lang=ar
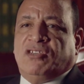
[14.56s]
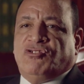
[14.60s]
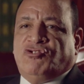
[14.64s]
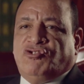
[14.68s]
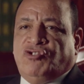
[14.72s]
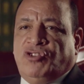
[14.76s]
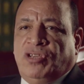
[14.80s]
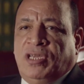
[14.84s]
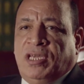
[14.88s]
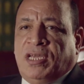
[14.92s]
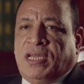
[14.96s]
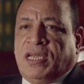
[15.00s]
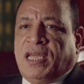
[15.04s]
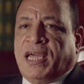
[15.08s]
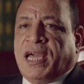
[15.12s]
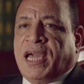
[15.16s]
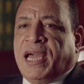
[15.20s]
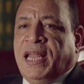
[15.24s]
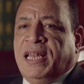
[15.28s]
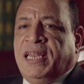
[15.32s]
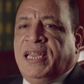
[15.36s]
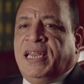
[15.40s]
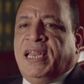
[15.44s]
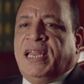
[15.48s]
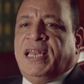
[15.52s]
الشيك
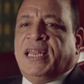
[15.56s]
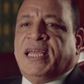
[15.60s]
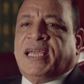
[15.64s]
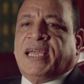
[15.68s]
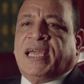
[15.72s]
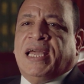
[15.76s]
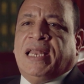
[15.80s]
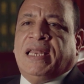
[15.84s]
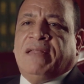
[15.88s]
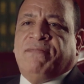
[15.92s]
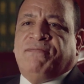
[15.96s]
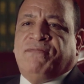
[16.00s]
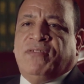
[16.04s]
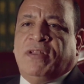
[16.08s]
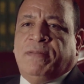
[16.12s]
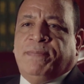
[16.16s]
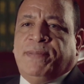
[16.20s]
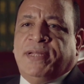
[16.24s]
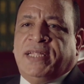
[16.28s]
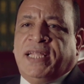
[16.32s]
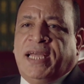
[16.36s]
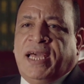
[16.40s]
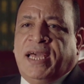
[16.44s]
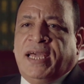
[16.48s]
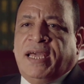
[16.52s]
خلينا نتكلم في
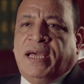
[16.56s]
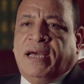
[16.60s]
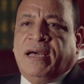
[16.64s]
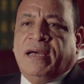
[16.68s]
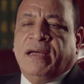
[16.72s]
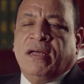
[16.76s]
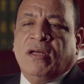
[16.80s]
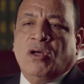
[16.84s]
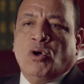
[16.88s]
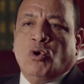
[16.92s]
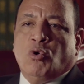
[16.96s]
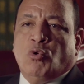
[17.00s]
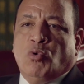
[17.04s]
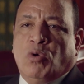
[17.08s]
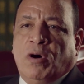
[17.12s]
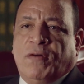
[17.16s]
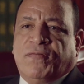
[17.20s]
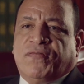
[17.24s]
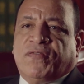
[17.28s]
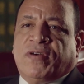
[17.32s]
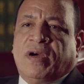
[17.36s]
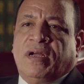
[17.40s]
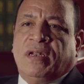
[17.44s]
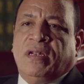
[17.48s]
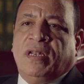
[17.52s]
البداية
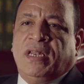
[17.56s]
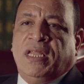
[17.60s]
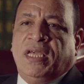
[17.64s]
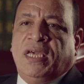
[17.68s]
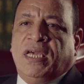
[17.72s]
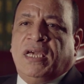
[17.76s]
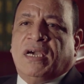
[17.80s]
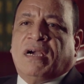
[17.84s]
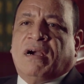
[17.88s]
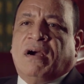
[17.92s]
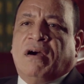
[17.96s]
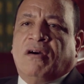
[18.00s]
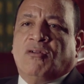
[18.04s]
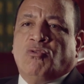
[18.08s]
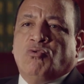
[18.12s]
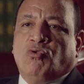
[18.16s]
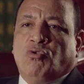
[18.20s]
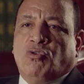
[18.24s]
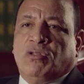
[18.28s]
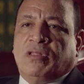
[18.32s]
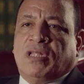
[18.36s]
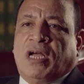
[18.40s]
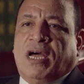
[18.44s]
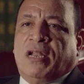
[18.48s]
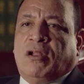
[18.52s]
وفقا
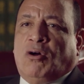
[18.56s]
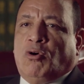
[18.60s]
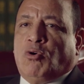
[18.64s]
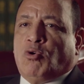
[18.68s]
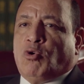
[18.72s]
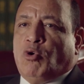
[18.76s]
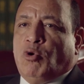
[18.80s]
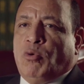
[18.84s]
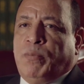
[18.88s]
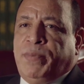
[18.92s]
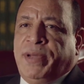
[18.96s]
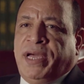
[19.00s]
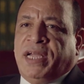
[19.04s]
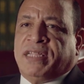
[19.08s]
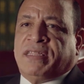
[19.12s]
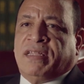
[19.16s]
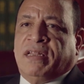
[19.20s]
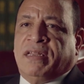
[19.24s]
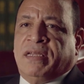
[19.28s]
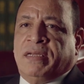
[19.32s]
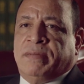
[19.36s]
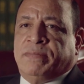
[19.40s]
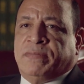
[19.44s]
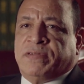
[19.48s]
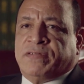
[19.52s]
لقانون العقوبات
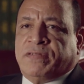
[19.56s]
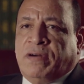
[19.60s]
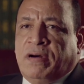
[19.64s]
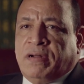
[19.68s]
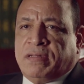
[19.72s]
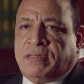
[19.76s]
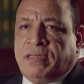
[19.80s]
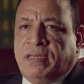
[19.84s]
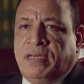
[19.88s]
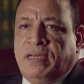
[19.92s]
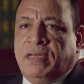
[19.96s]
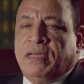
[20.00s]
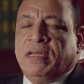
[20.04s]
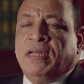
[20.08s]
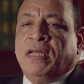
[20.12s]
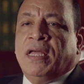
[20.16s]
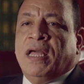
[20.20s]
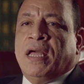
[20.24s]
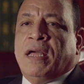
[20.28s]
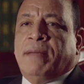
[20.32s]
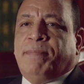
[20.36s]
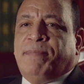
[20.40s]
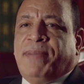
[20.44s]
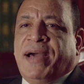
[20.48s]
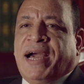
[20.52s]
الإماراتي
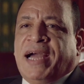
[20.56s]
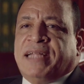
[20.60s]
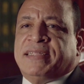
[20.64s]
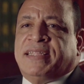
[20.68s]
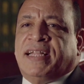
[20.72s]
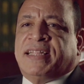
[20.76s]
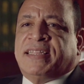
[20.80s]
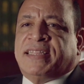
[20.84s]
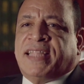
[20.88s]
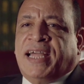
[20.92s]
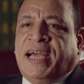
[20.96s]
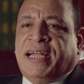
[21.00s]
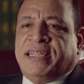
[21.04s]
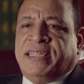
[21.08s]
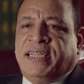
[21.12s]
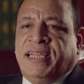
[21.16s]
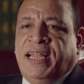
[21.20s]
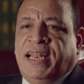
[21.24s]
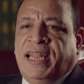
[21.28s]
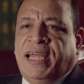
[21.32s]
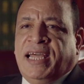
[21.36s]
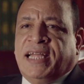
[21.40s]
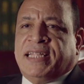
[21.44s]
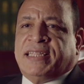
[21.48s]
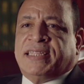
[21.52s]
بعد
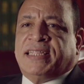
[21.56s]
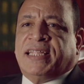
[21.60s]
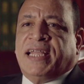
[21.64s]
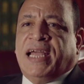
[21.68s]
التعديلات